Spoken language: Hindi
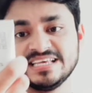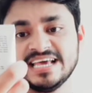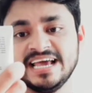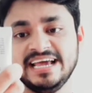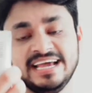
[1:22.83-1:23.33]

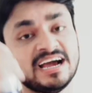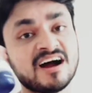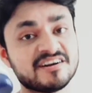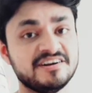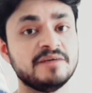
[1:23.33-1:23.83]
ये एक
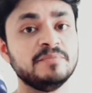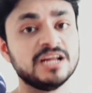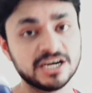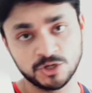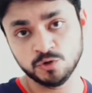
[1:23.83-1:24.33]
100 एम
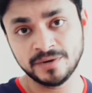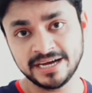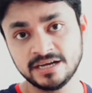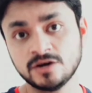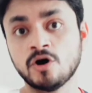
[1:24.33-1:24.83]
का ट्यूब है
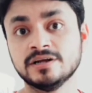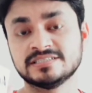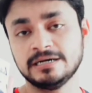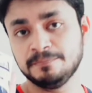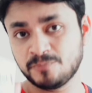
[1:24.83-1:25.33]
और
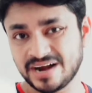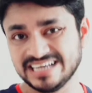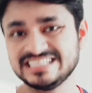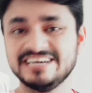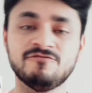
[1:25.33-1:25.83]
इसका
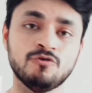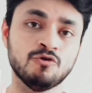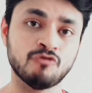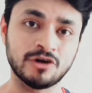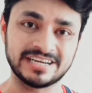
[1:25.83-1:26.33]
प्राइस है
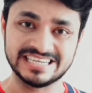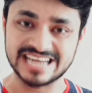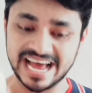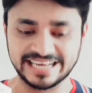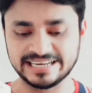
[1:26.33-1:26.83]

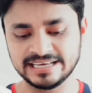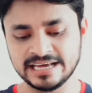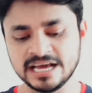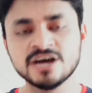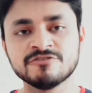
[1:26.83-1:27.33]
449
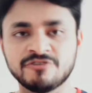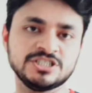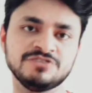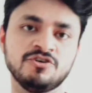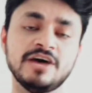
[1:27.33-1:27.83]

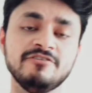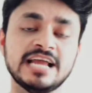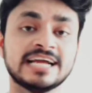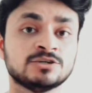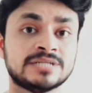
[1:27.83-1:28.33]
फर्स्ट ऑफ ऑल आई विल
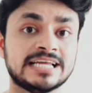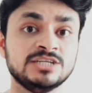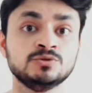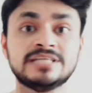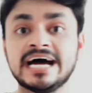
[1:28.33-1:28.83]
लाइक टू टेल
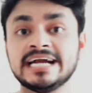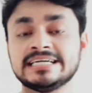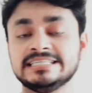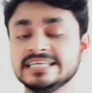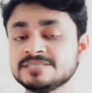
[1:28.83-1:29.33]
यू
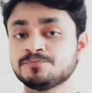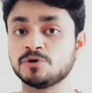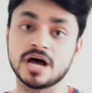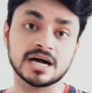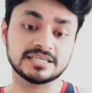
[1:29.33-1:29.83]
दैट दिस
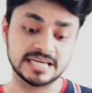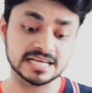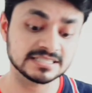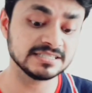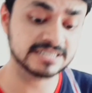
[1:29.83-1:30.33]
प्रोडक्ट
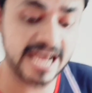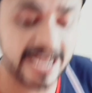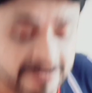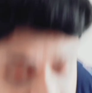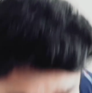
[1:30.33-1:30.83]
डजेंट हैव